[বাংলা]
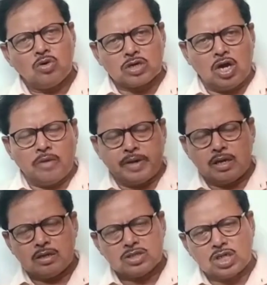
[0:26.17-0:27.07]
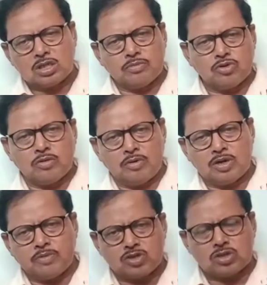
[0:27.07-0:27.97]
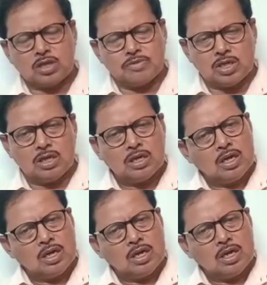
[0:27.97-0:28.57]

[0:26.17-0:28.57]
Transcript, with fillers: ওটা হবে শান্তিপূর্ণভাবে নির্বাচনের দাবিতে